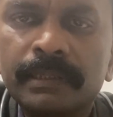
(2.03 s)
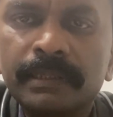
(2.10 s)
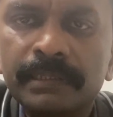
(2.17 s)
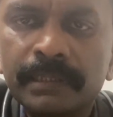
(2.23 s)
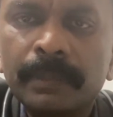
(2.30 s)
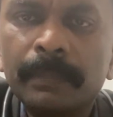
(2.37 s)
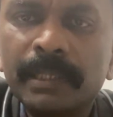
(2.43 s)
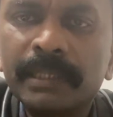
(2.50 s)

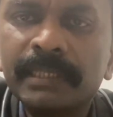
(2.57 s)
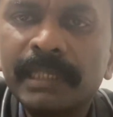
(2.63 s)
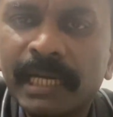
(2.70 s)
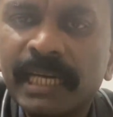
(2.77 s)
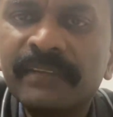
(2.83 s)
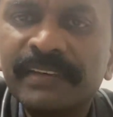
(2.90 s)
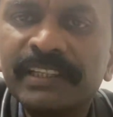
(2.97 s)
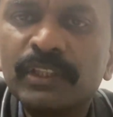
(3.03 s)
இந்த மாதிரி
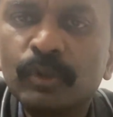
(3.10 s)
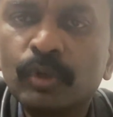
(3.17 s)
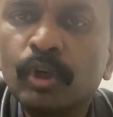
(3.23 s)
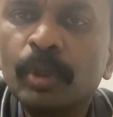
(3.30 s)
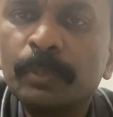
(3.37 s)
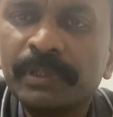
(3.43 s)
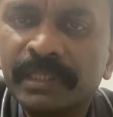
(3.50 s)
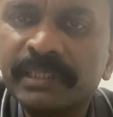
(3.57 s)
அடி வயிற்று
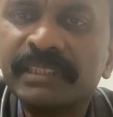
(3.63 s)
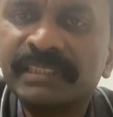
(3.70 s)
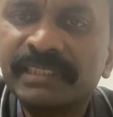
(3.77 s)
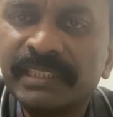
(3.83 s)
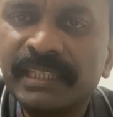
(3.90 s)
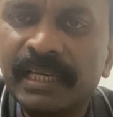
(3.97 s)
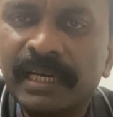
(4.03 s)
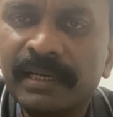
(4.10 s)
கொழுப்பு
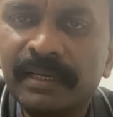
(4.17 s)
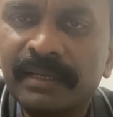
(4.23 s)
இருந்துச்சுன்னா